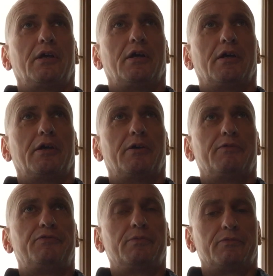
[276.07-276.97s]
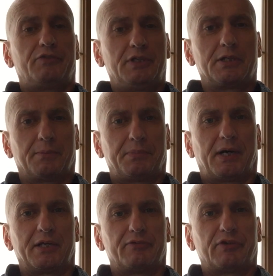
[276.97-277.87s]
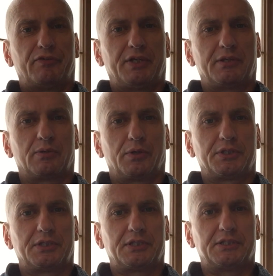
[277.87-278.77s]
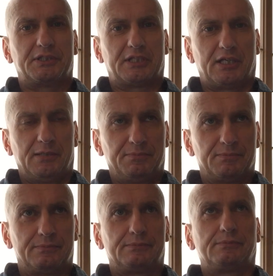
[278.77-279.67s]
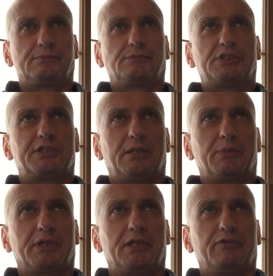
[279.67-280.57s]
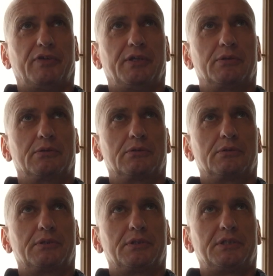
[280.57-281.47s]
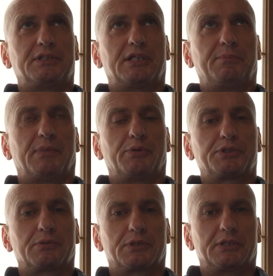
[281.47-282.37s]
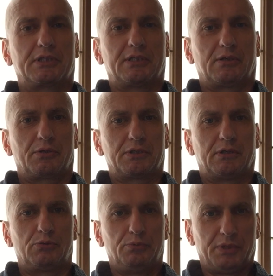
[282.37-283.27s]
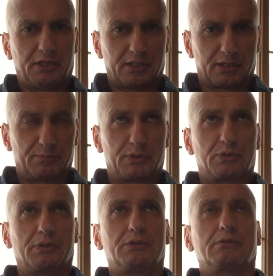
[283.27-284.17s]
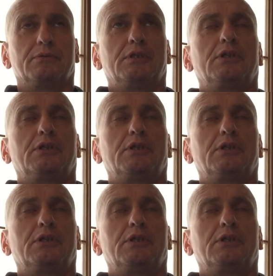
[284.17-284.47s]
äh, viele Japaner verwenden heute denselben dieselbe Redewendung, äh, denselben Ausdruck in genau der umgekehrten Bedeutung.